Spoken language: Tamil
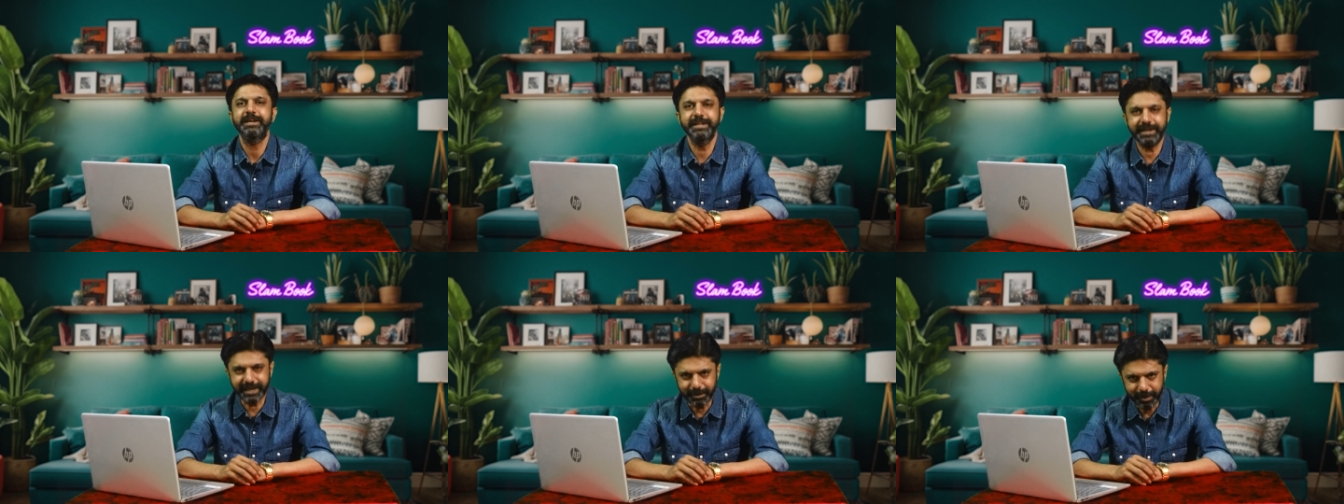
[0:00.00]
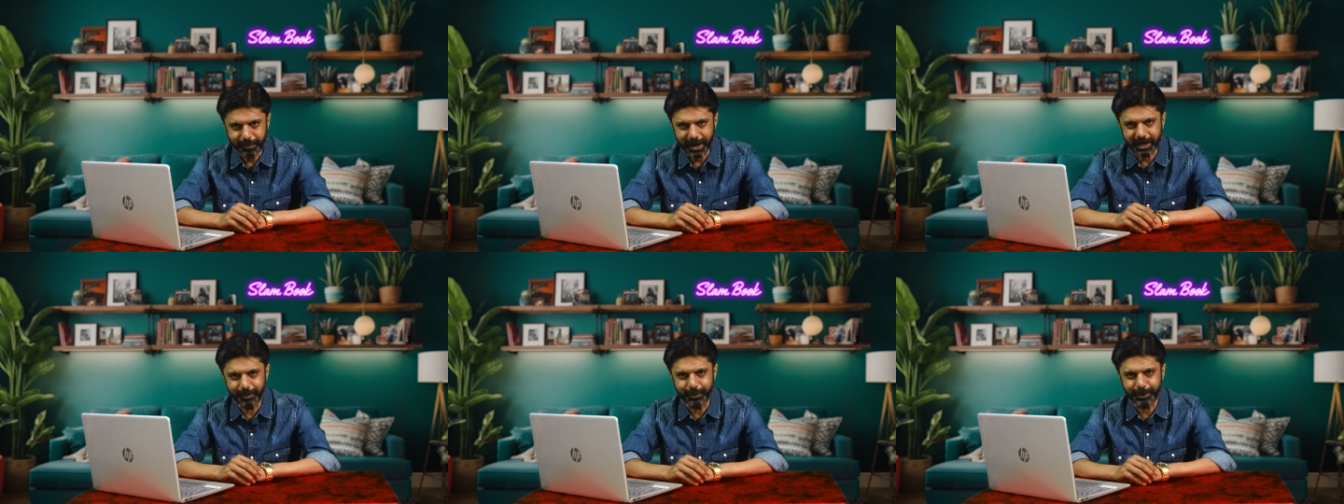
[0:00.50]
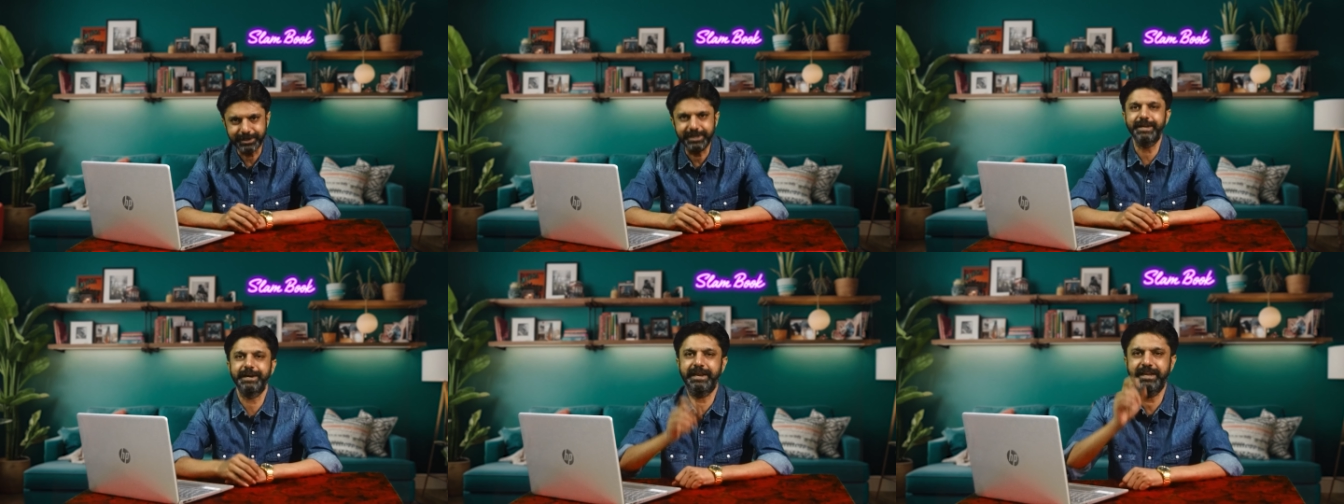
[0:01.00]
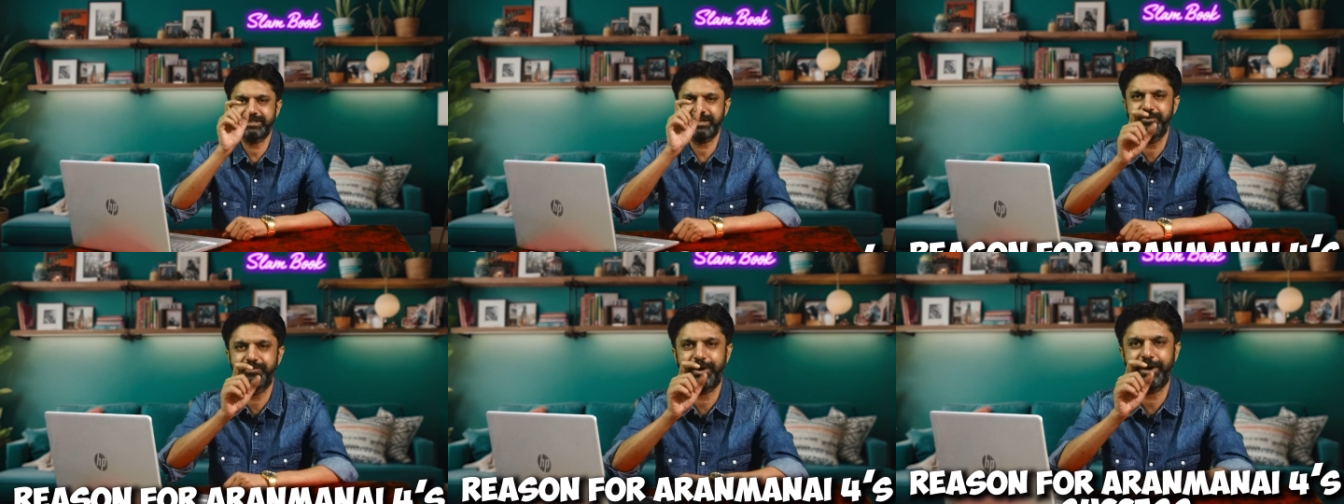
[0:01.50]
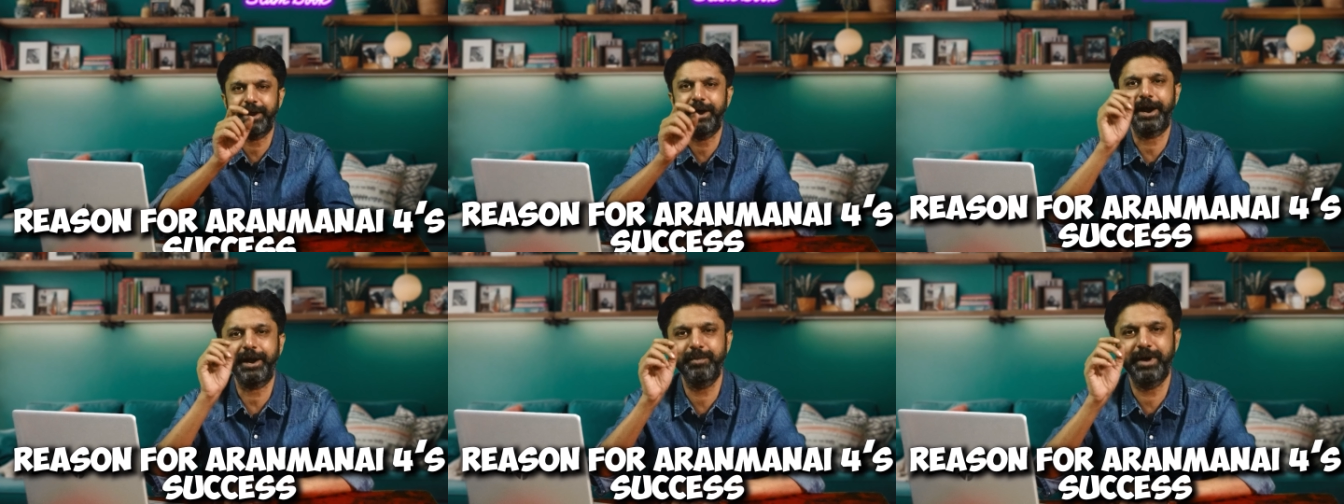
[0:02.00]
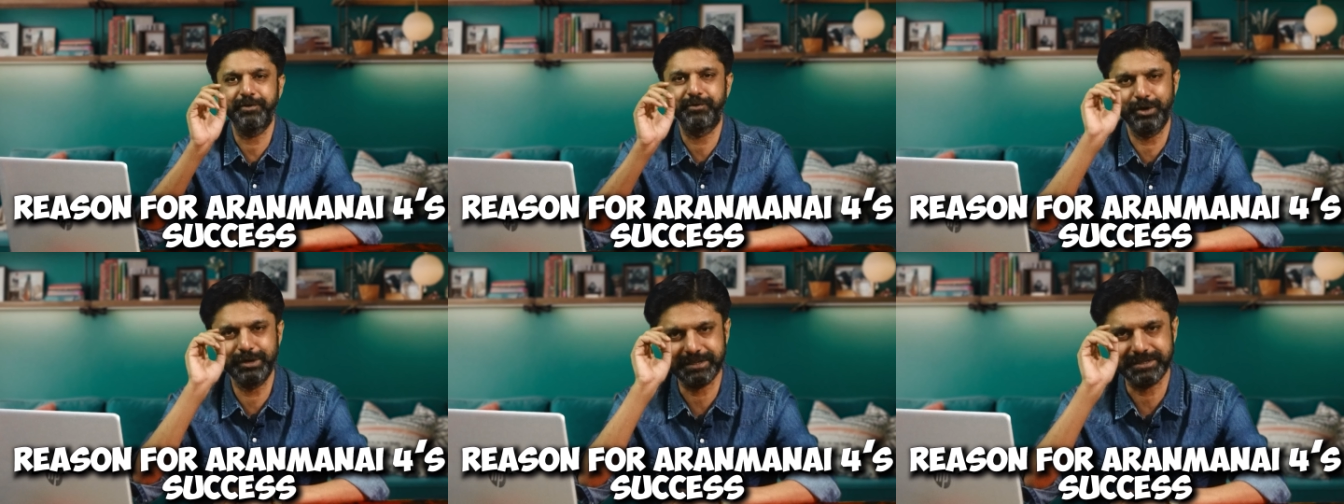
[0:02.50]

இதுக்கு நம்ம பார்க்க போறது ரீசன் ஃபார் அரண்மனை ஃபோர்ஸ்